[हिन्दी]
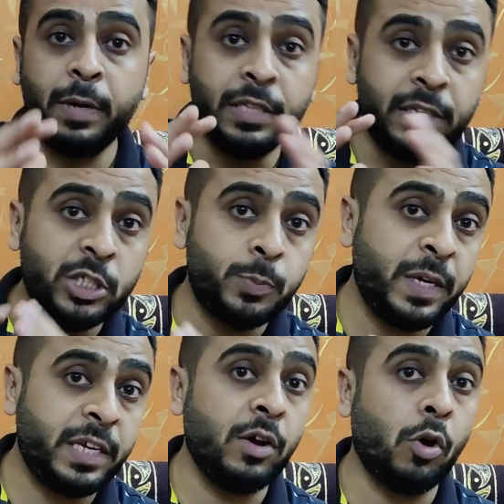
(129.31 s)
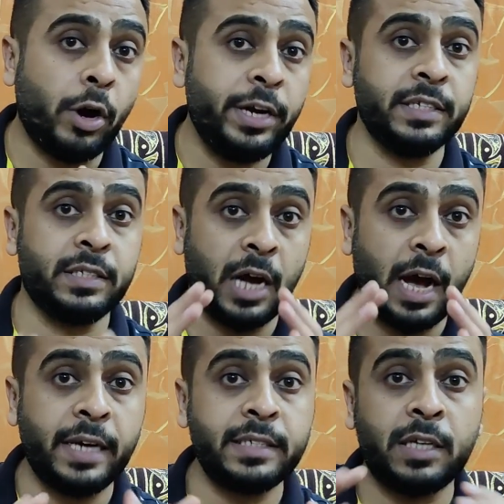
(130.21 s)
हिंदी स्पीकिंग ऑडियंस
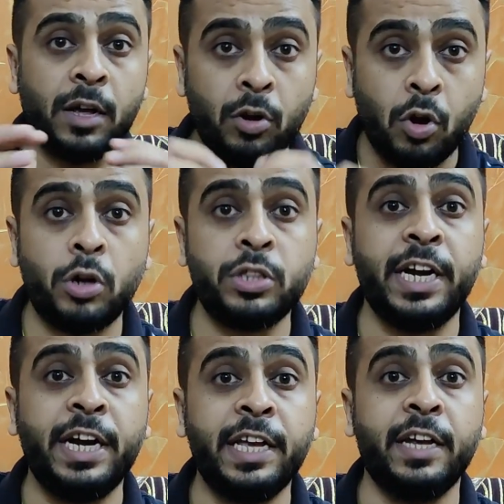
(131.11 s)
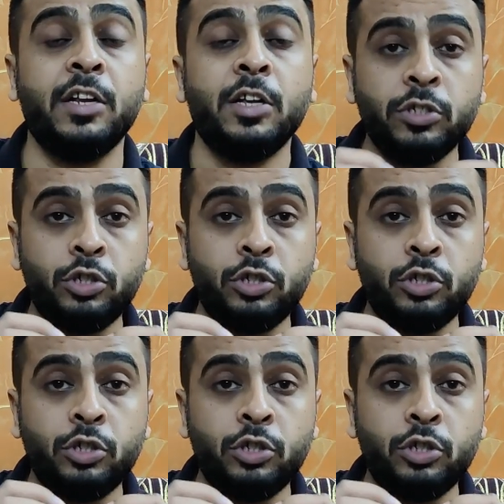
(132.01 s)
खासकर नॉर्थ इंडियन